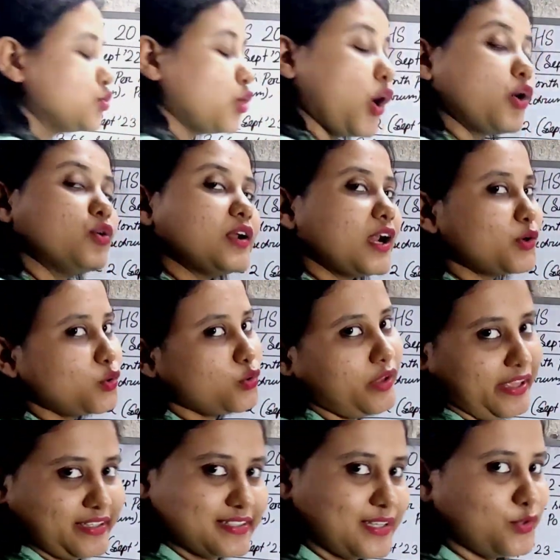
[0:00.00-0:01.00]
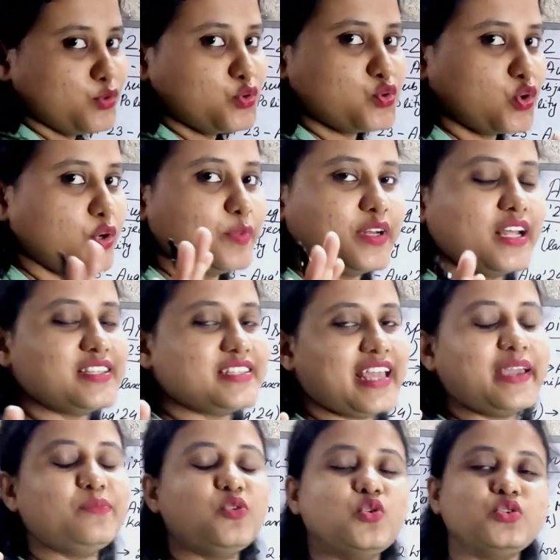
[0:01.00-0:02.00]
তখন আর কোনো এক্সকিউজ চলবে না
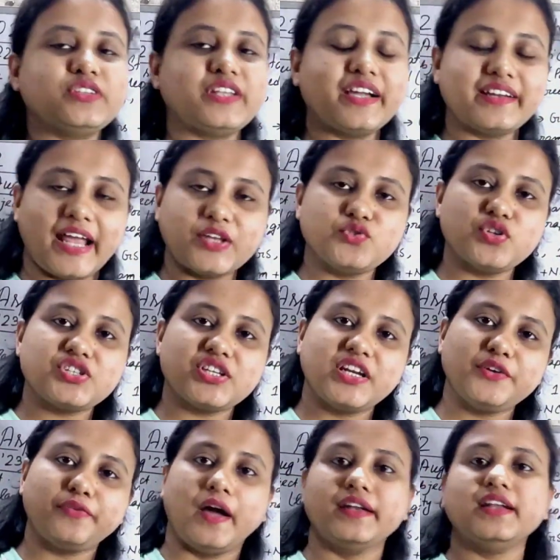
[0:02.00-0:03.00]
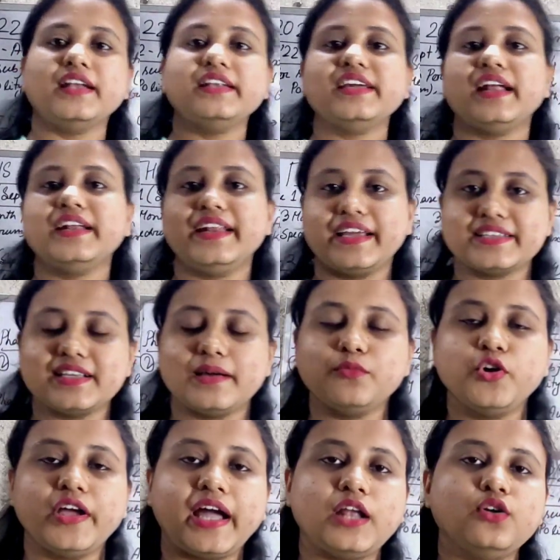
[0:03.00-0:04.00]
যেই মুহূর্তে গ্র্যাজুয়েশনের ফাইনাল ইয়ারের এক্সাম
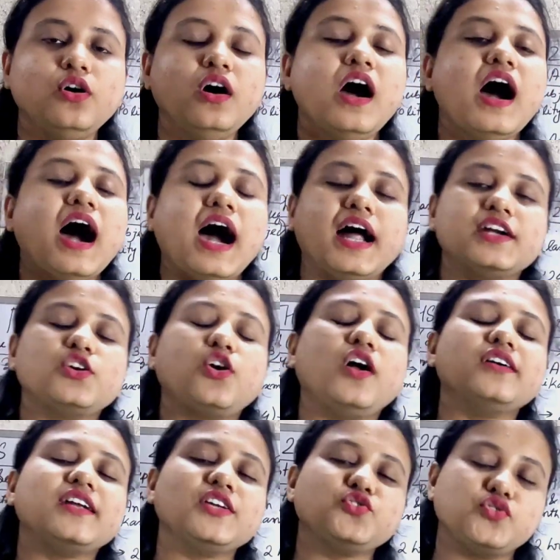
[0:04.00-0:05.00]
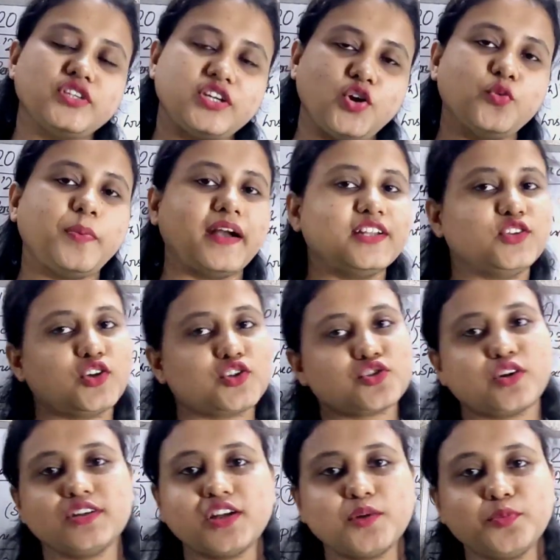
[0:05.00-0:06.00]
হয়ে গেল আট ঘন্টা যদি কেউ পারে দশ
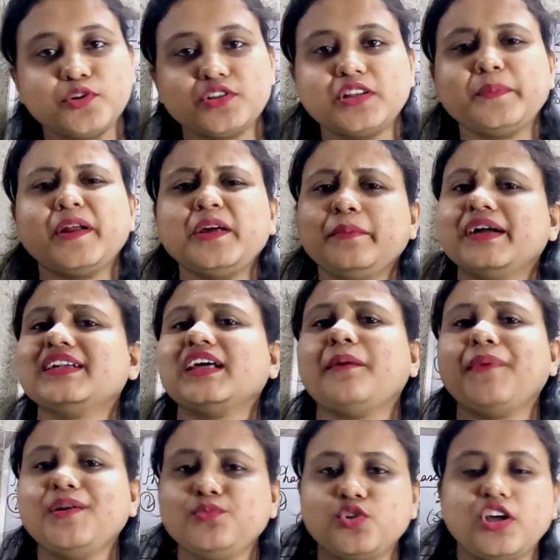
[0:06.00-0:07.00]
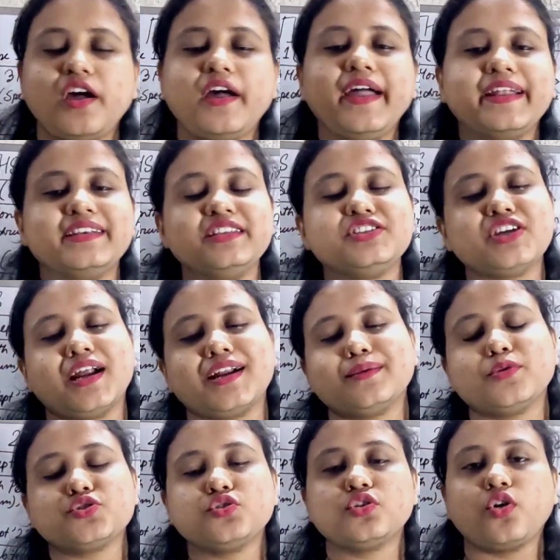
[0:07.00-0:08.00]
ঘন্টাও করতে পারে বাট আমার মনে হয় অ্যাটলিস্ট সারা
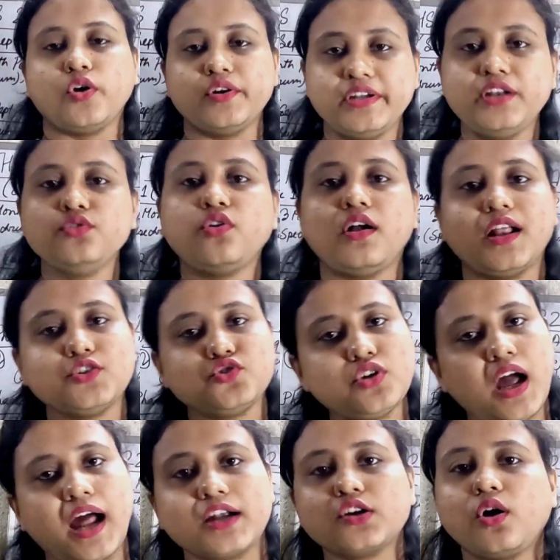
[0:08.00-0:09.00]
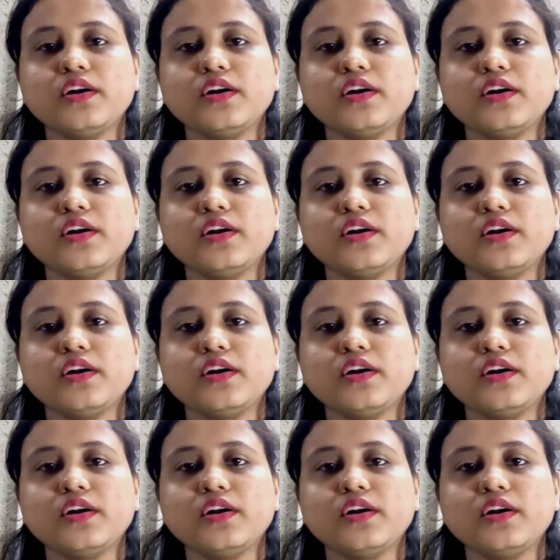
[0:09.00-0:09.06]
বছর কন্টিনিউ করার জন্য আট